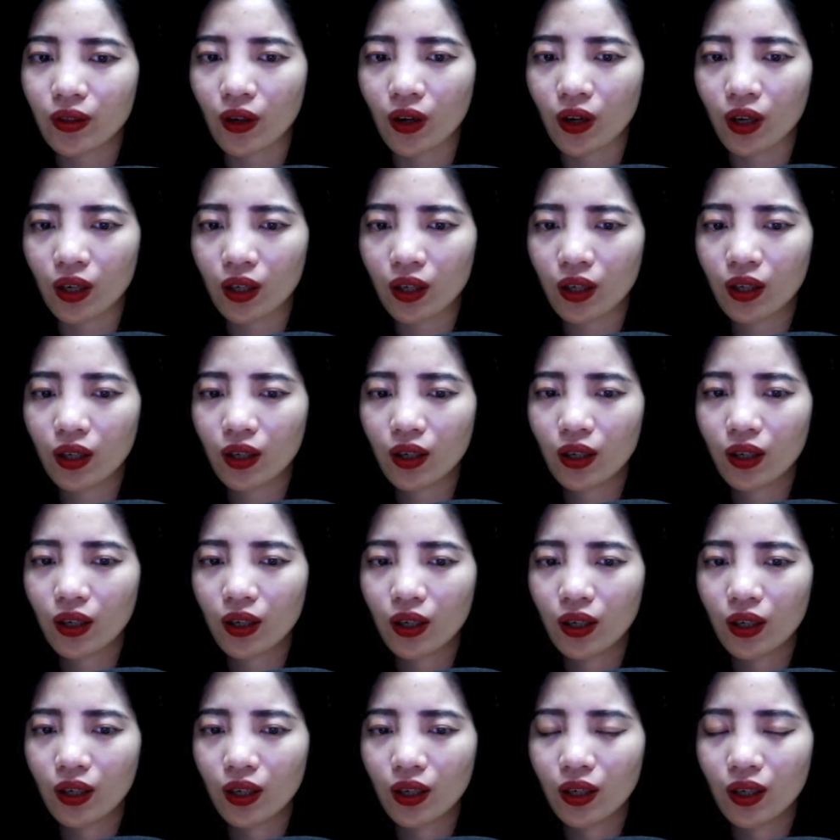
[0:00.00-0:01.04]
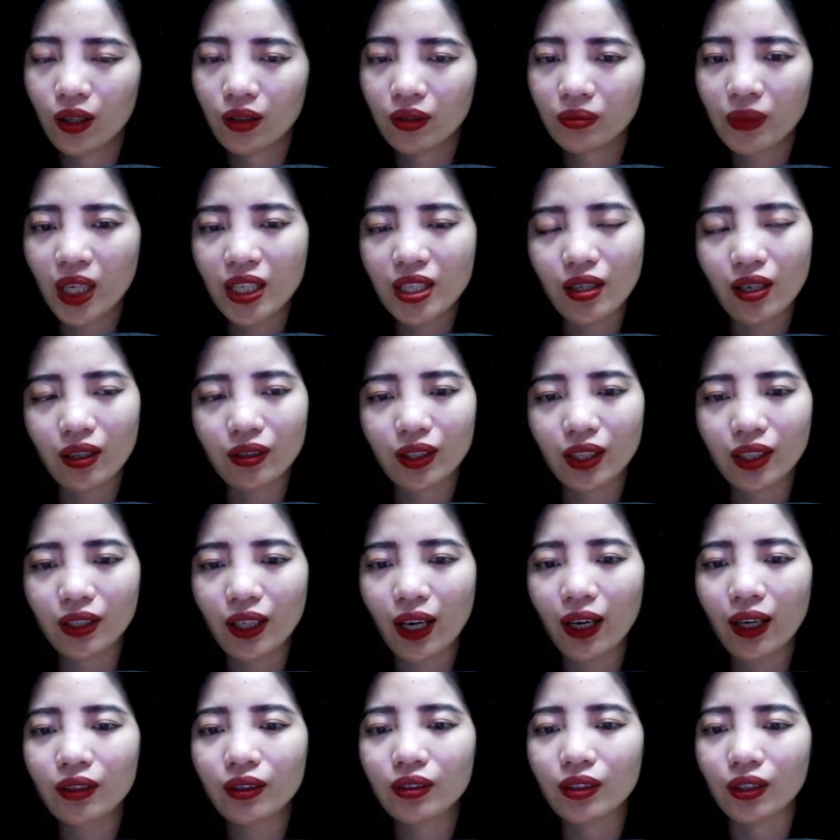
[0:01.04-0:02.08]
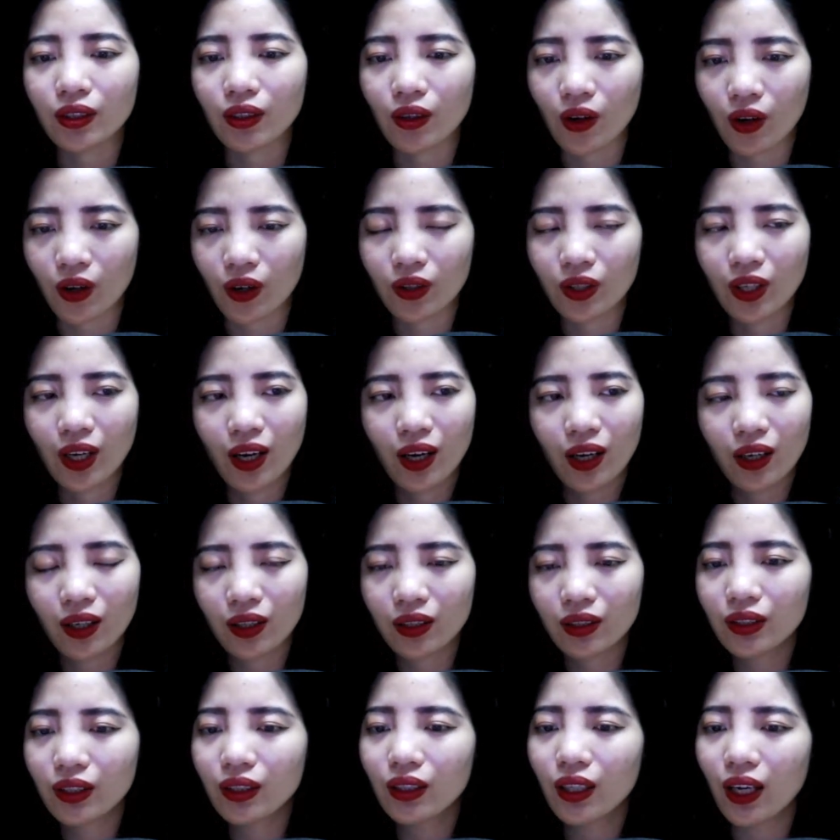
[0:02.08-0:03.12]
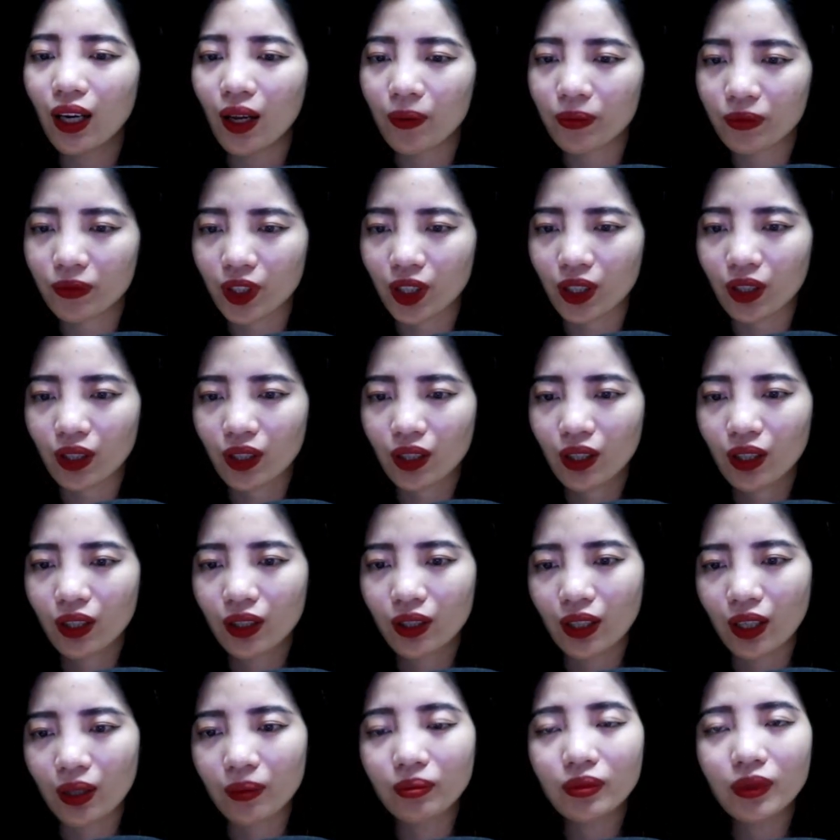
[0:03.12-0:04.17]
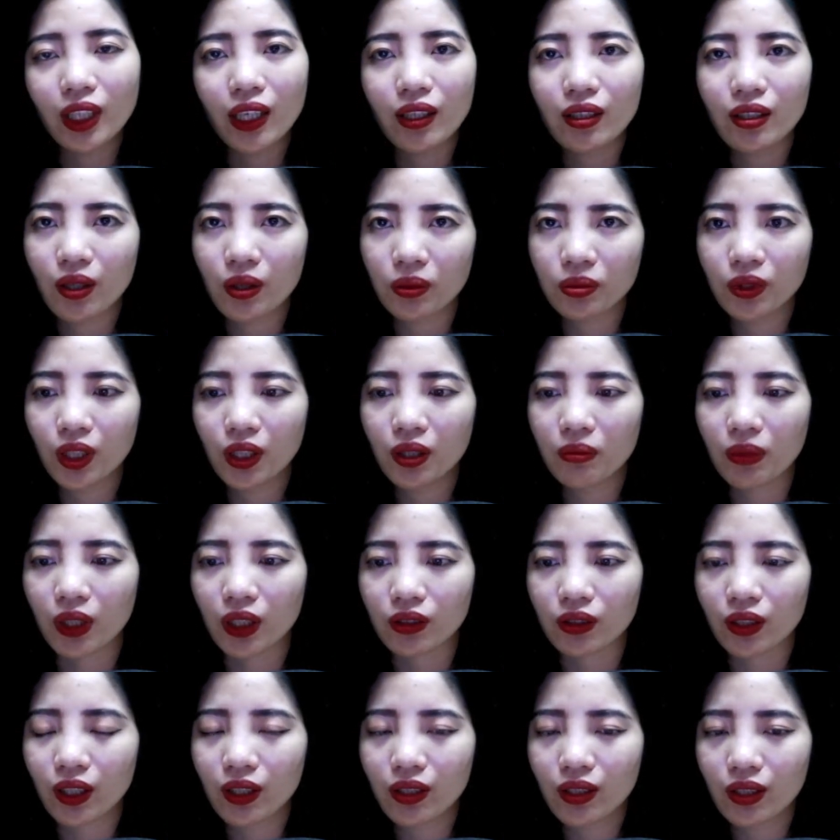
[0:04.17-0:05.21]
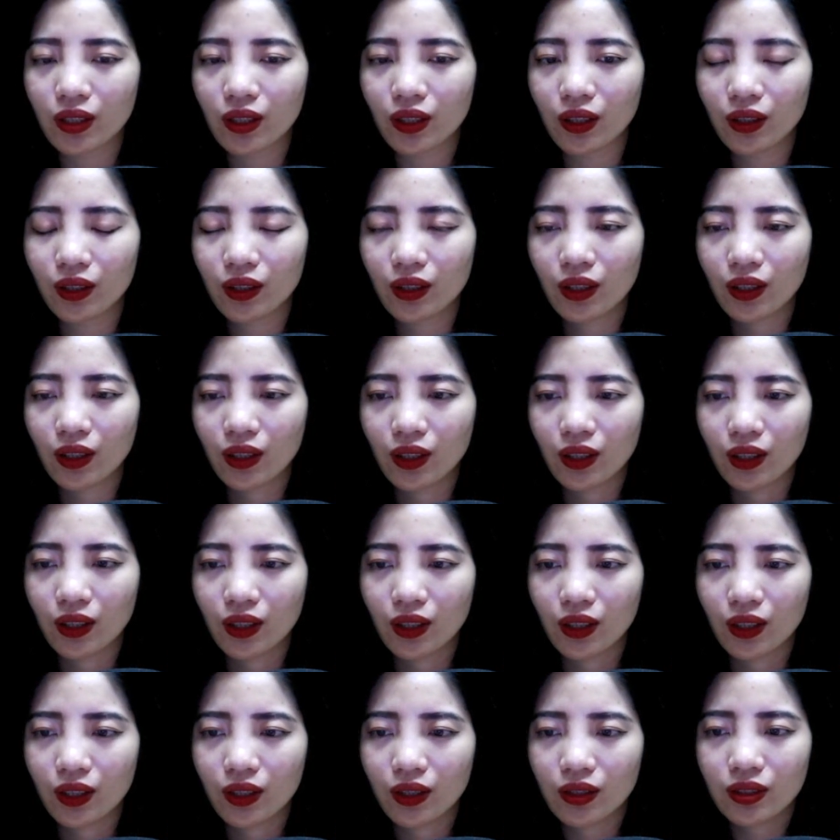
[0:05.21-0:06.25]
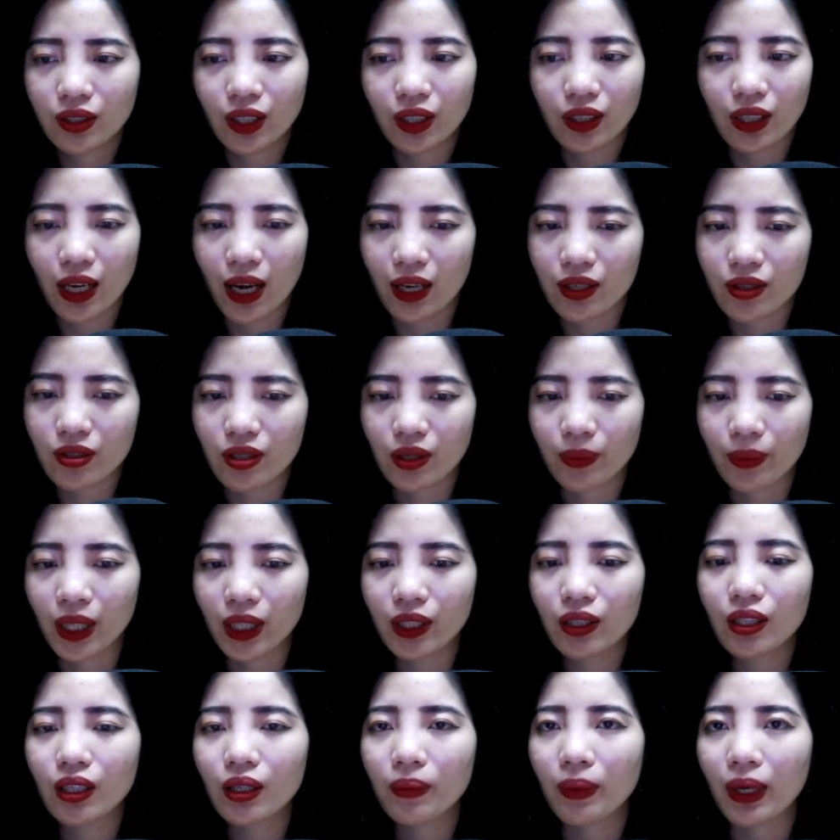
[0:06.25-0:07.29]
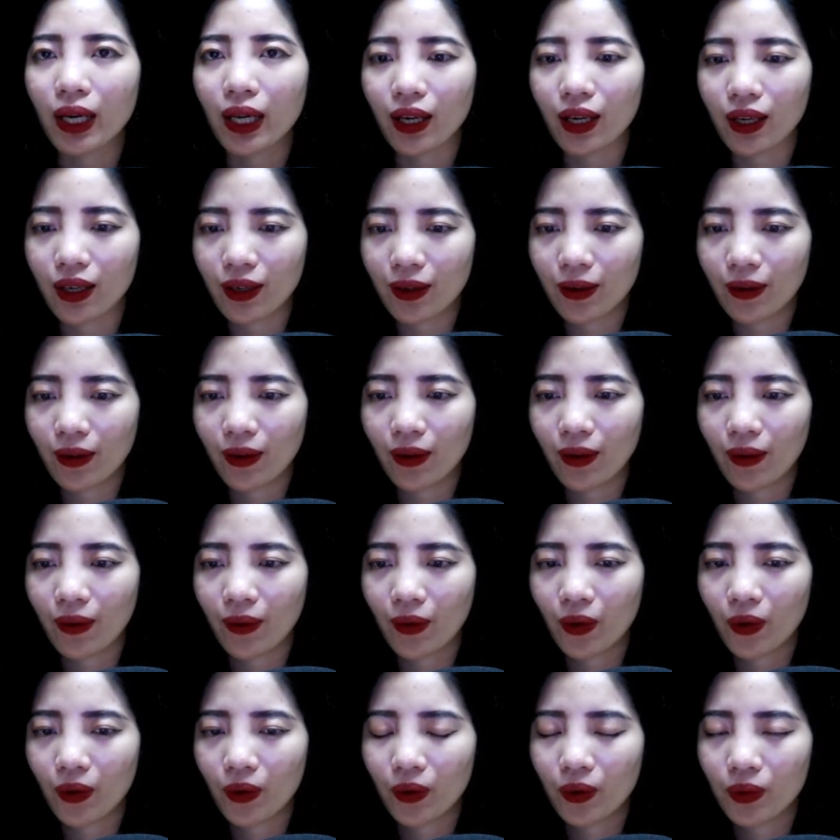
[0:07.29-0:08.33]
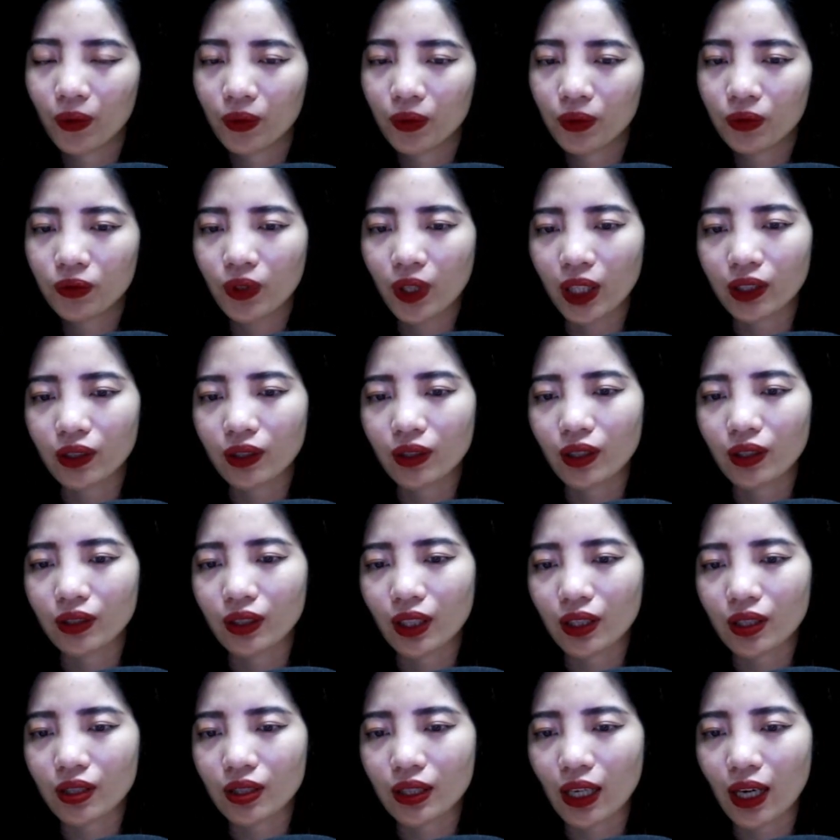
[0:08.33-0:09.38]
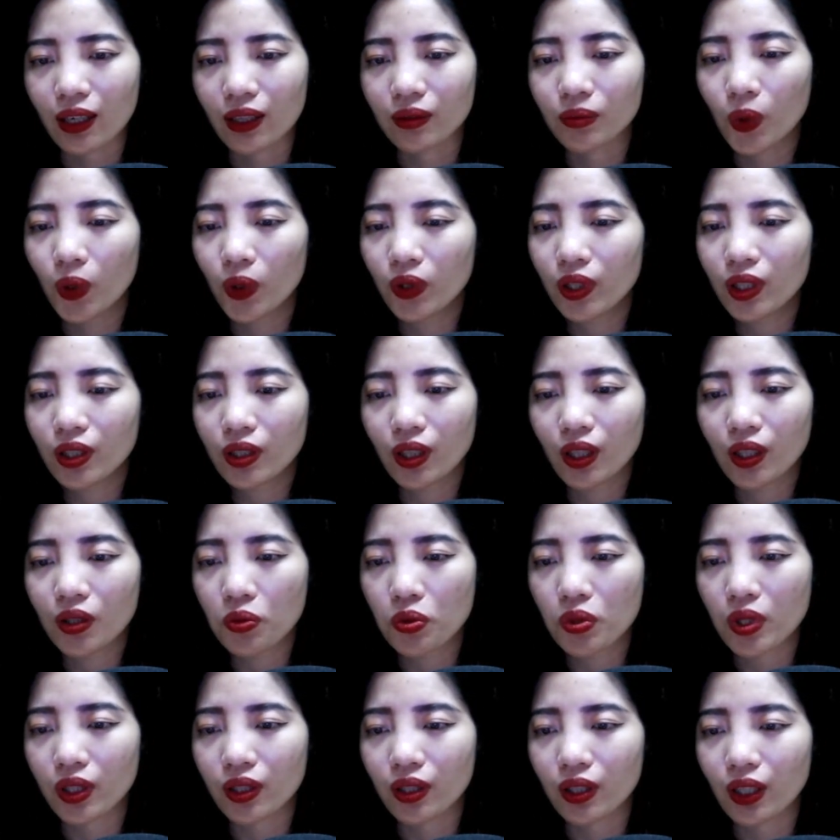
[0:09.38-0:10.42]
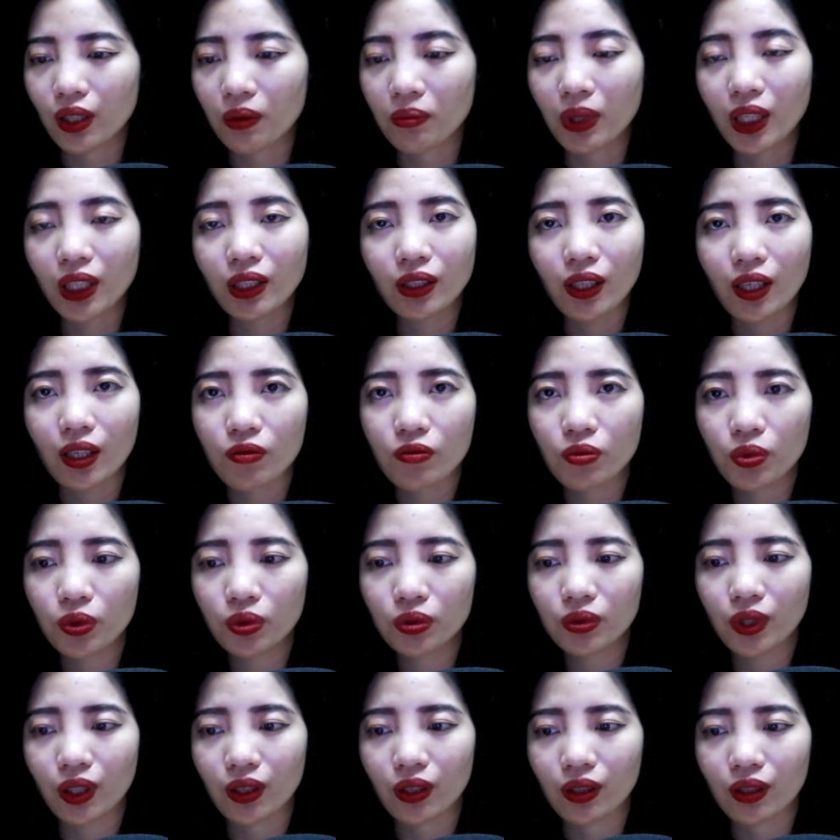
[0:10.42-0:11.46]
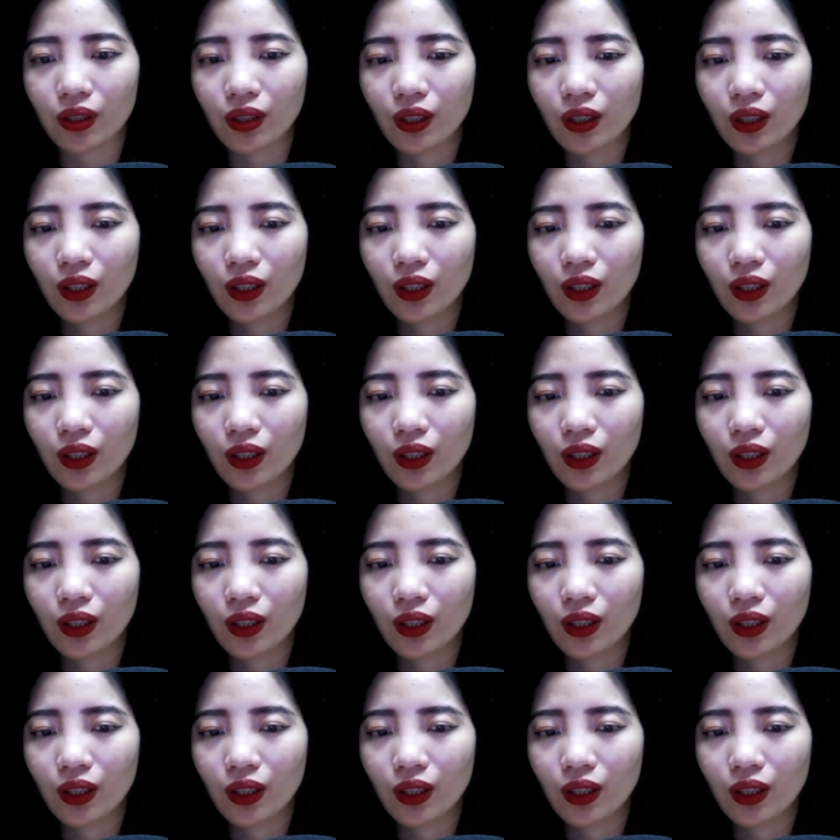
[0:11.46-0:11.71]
nó. Bây giờ nhìn hai người họ ở nơi làm việc nắm tay nhau thân mật thế kia. Nhật Hạ chỉ biết im lặng. Phải thừa nhận rằng mỗi khi thấy Uyển Đình bên cạnh Vũ Thần,